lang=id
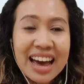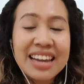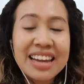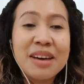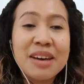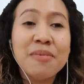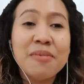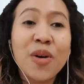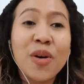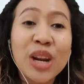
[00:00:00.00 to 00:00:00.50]

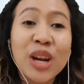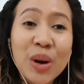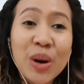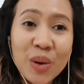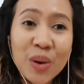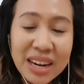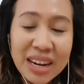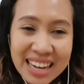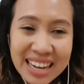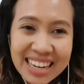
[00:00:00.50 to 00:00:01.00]
ada
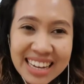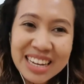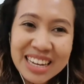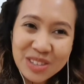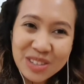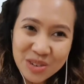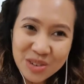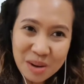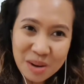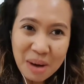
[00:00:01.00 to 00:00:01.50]
onde-onde dan
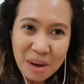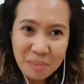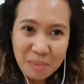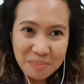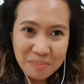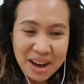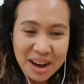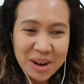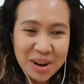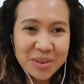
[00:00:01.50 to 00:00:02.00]
juga
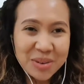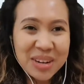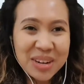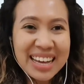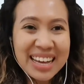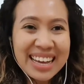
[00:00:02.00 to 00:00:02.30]
bapau.